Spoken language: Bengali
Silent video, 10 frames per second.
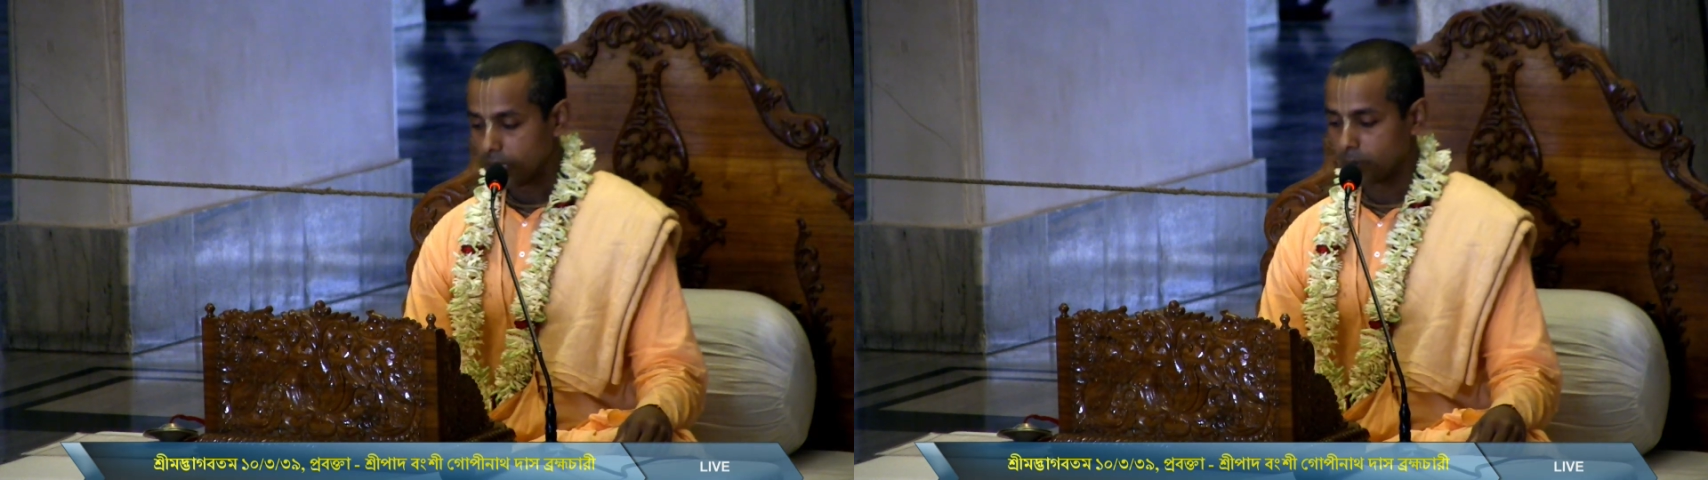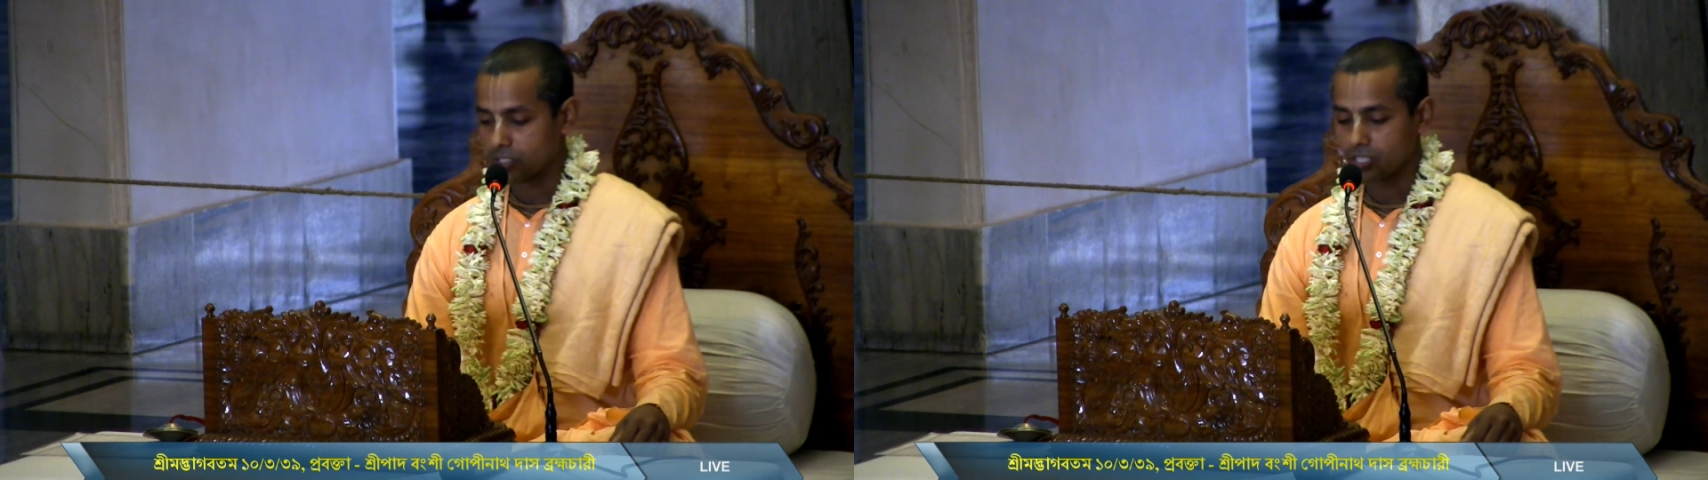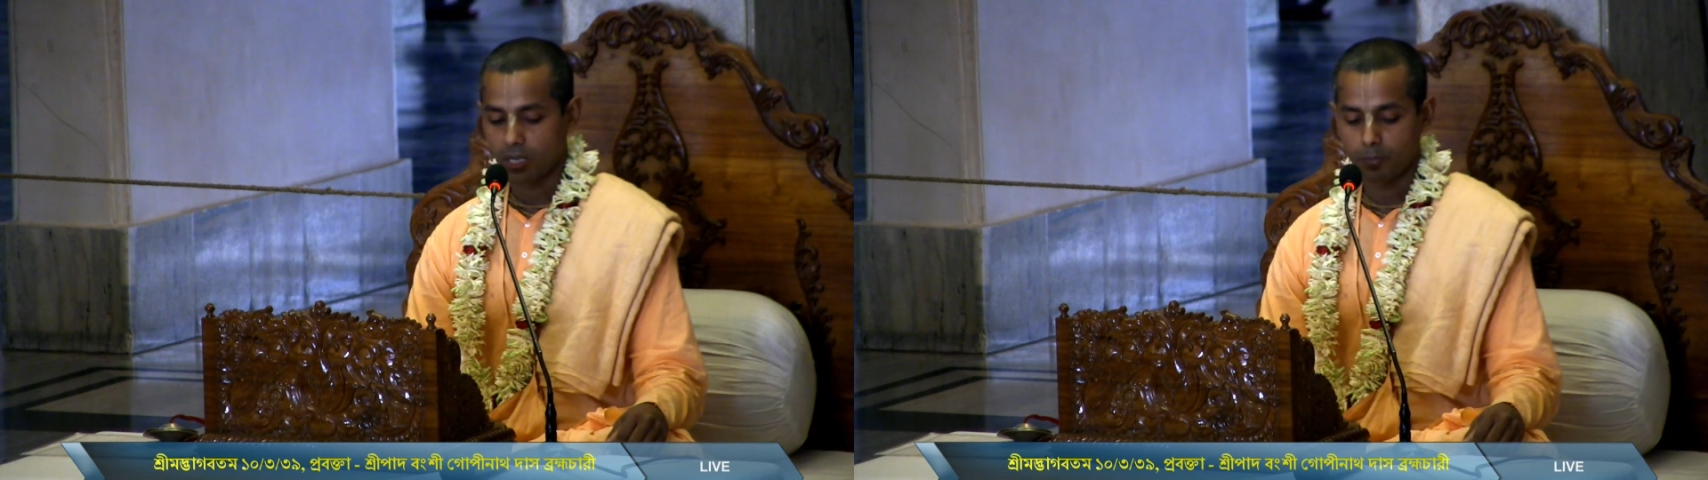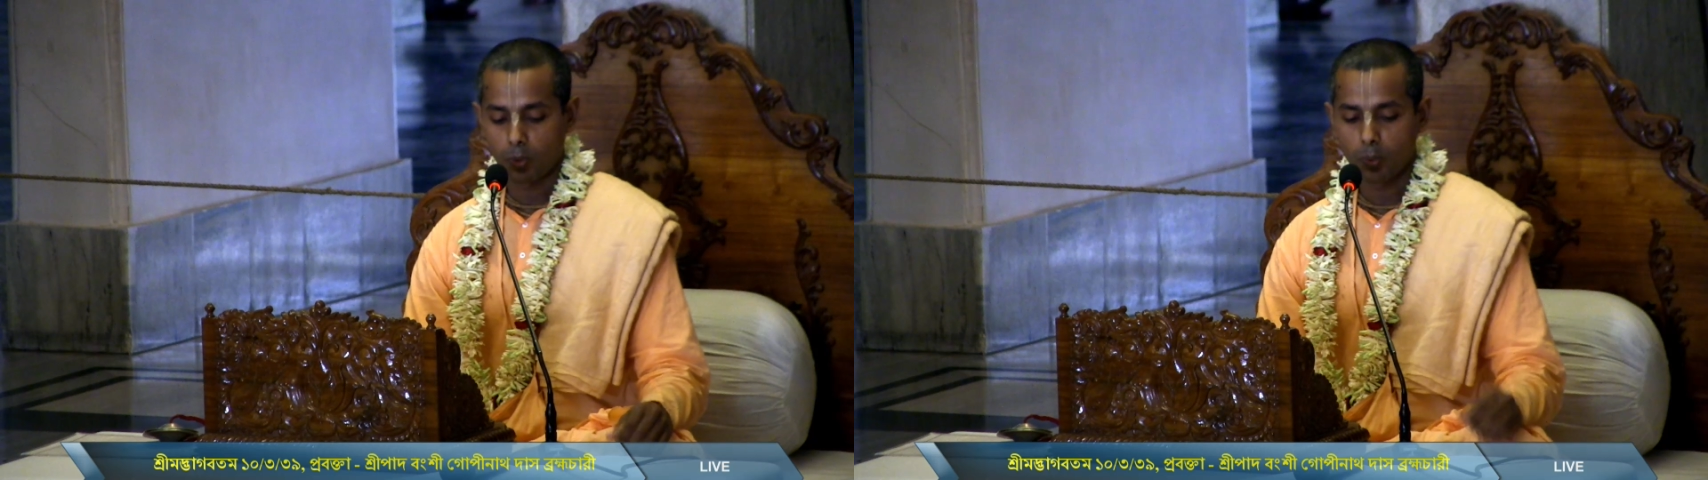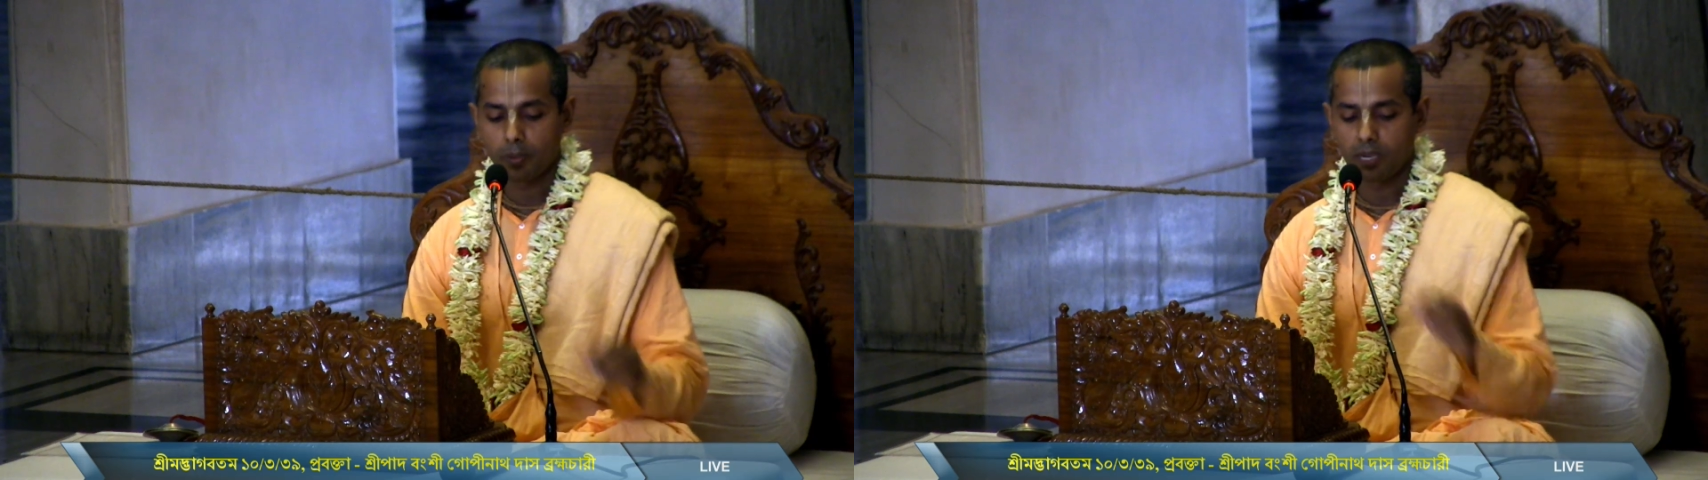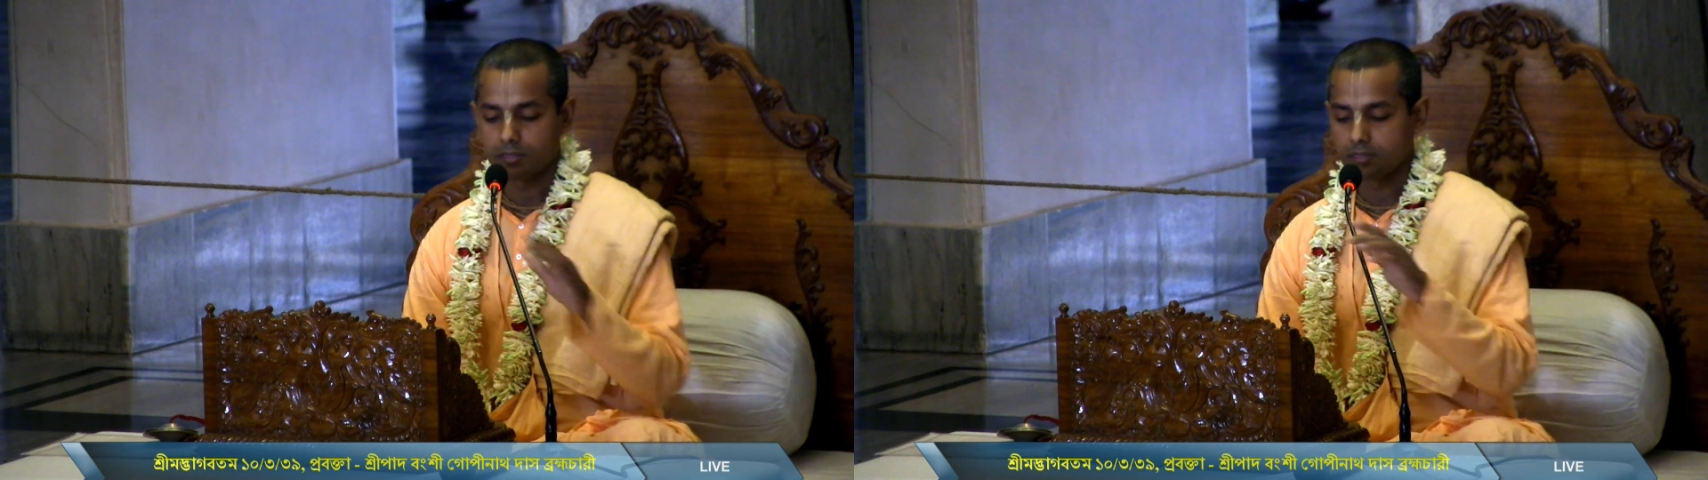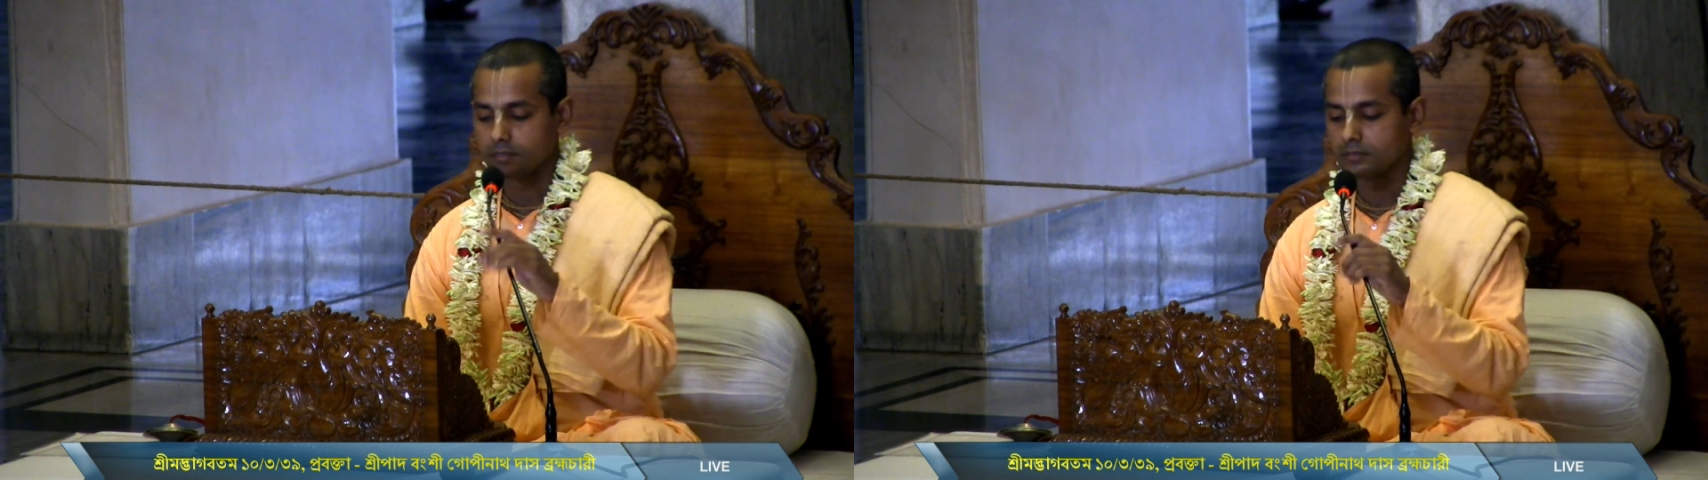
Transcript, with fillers: এবং শিলা পৌপাত